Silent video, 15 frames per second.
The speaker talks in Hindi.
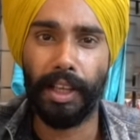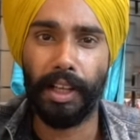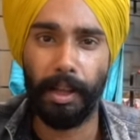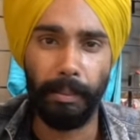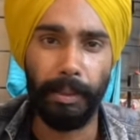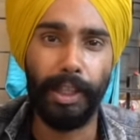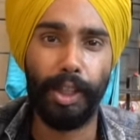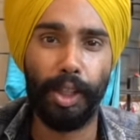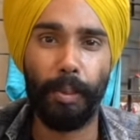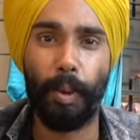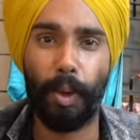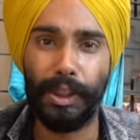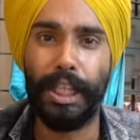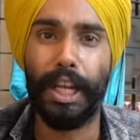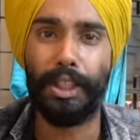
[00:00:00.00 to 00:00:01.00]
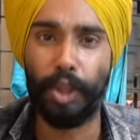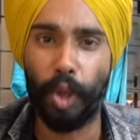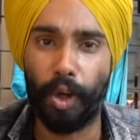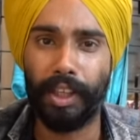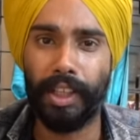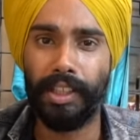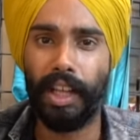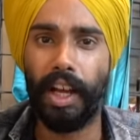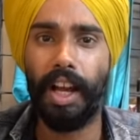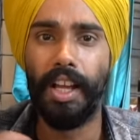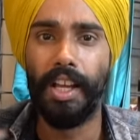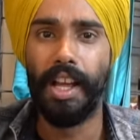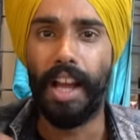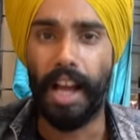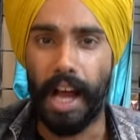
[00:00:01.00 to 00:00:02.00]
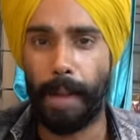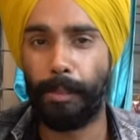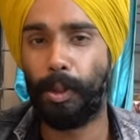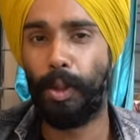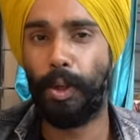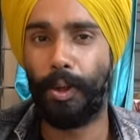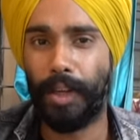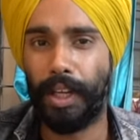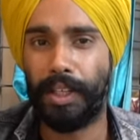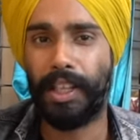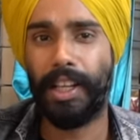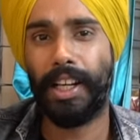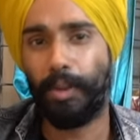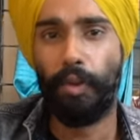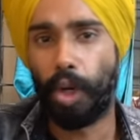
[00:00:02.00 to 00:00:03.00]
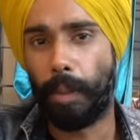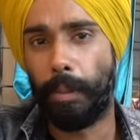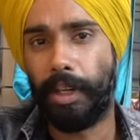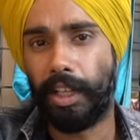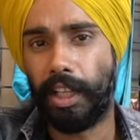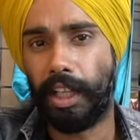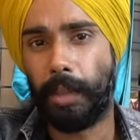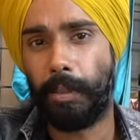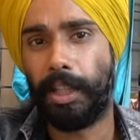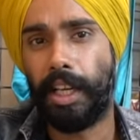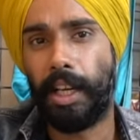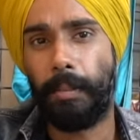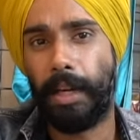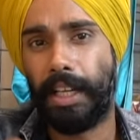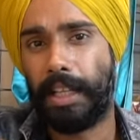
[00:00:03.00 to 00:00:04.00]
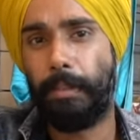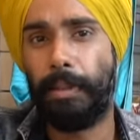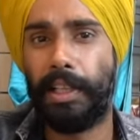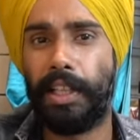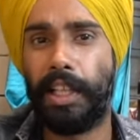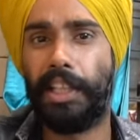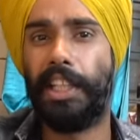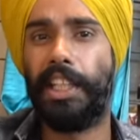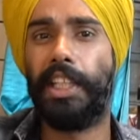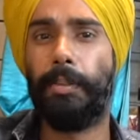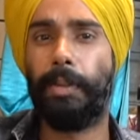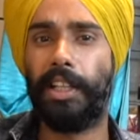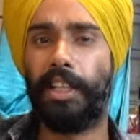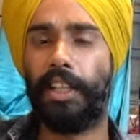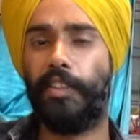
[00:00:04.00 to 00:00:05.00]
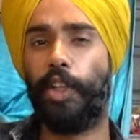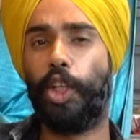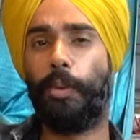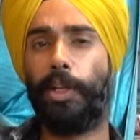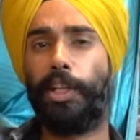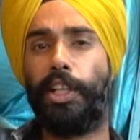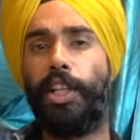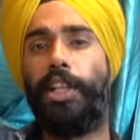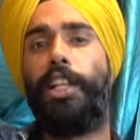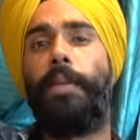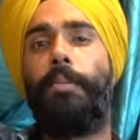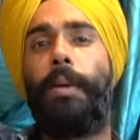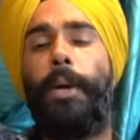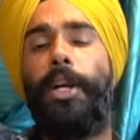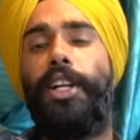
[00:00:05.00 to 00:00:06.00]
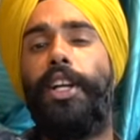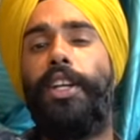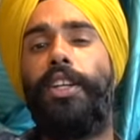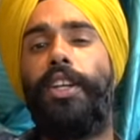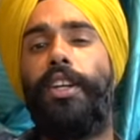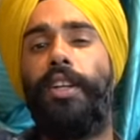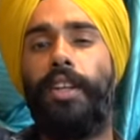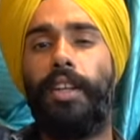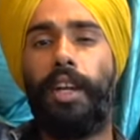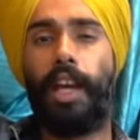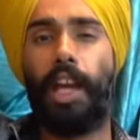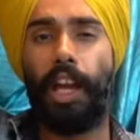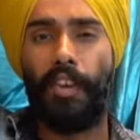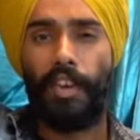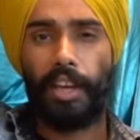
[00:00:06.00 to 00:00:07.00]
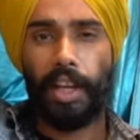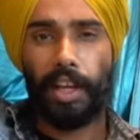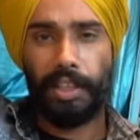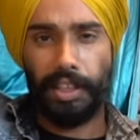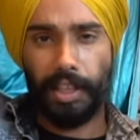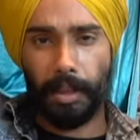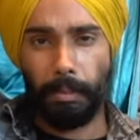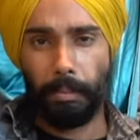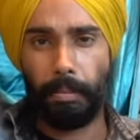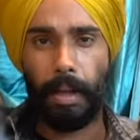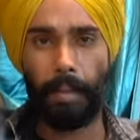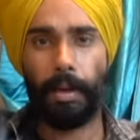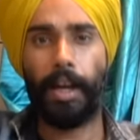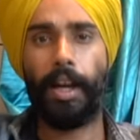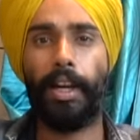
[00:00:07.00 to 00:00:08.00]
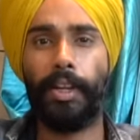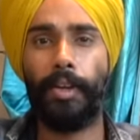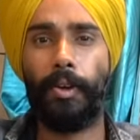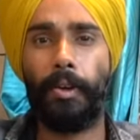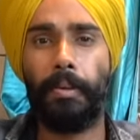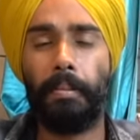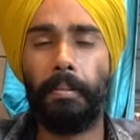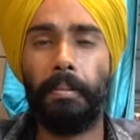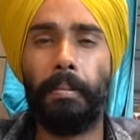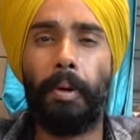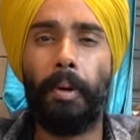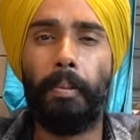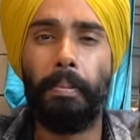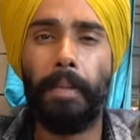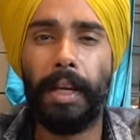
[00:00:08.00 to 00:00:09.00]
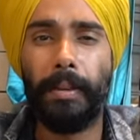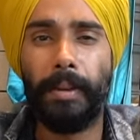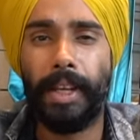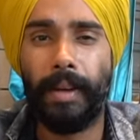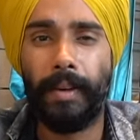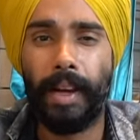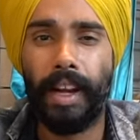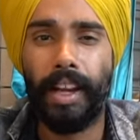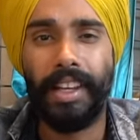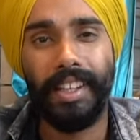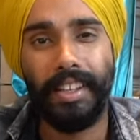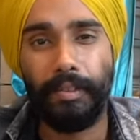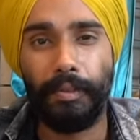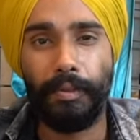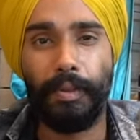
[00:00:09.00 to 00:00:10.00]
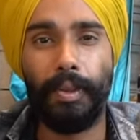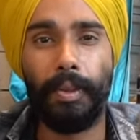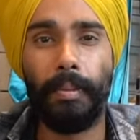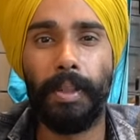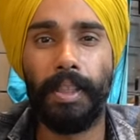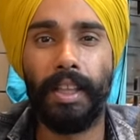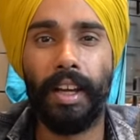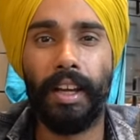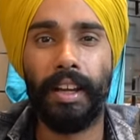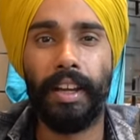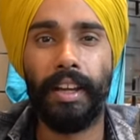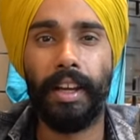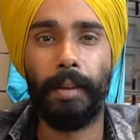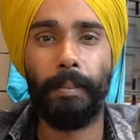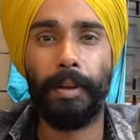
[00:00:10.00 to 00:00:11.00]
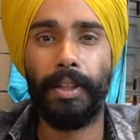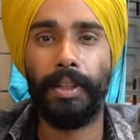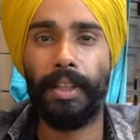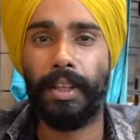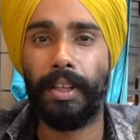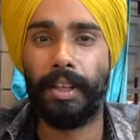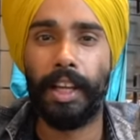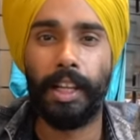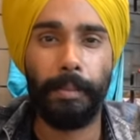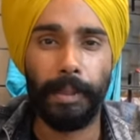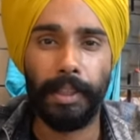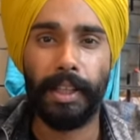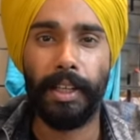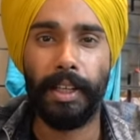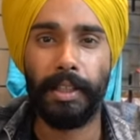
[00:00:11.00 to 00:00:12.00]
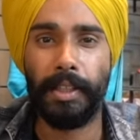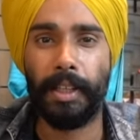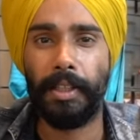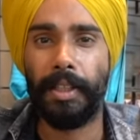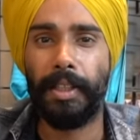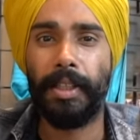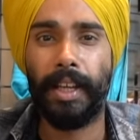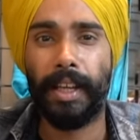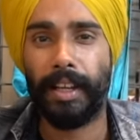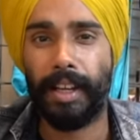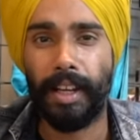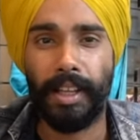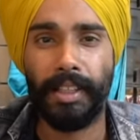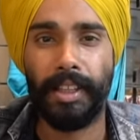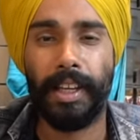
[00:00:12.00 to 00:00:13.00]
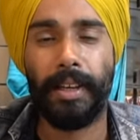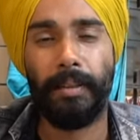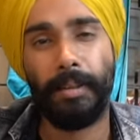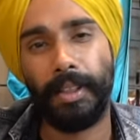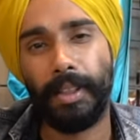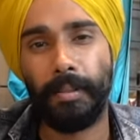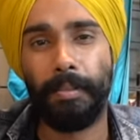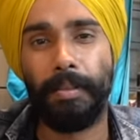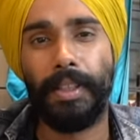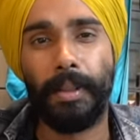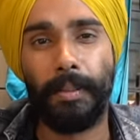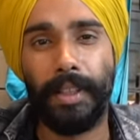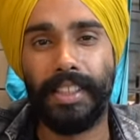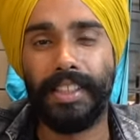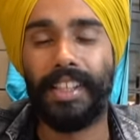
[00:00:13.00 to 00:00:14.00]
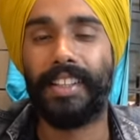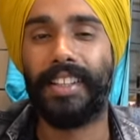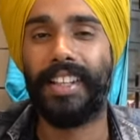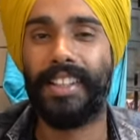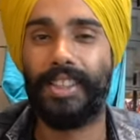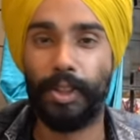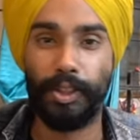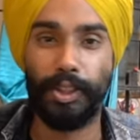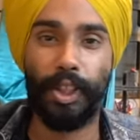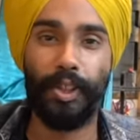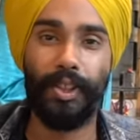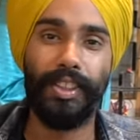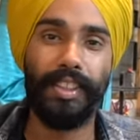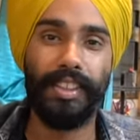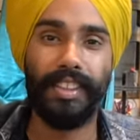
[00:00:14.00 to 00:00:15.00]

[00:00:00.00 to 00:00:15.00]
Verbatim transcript: लगा मेरे लिए तो बहुत ज़्यादा शॉकिंग था आप लोगों को कैसा लगा वो कमेंट करके बताना बाकी मिलते हैं ऐसी किसी बढ़िया सी वीडियो में टिल देन बाय टेक के हैव अ नाइस डे बाय और मुंबई में ना भाई फुल मज़ा आ रहा है यहाँ पर दिन रात पता ही लगता दिन है रात है मतलब सब एक जैसा है तो चलो